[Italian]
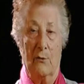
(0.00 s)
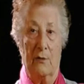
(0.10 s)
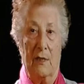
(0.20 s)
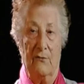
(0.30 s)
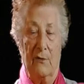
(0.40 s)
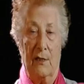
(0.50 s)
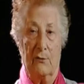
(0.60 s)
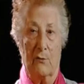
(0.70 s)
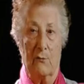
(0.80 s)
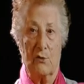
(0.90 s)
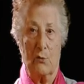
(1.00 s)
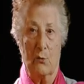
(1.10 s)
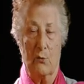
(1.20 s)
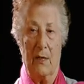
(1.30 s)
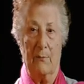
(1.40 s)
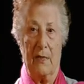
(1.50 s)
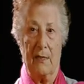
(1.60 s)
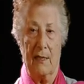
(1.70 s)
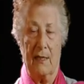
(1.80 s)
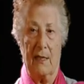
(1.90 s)
Hanno telefonato in questura
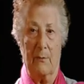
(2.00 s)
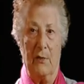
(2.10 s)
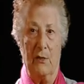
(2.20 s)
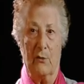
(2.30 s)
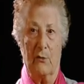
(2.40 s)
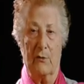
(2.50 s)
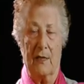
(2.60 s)
per dire che Pino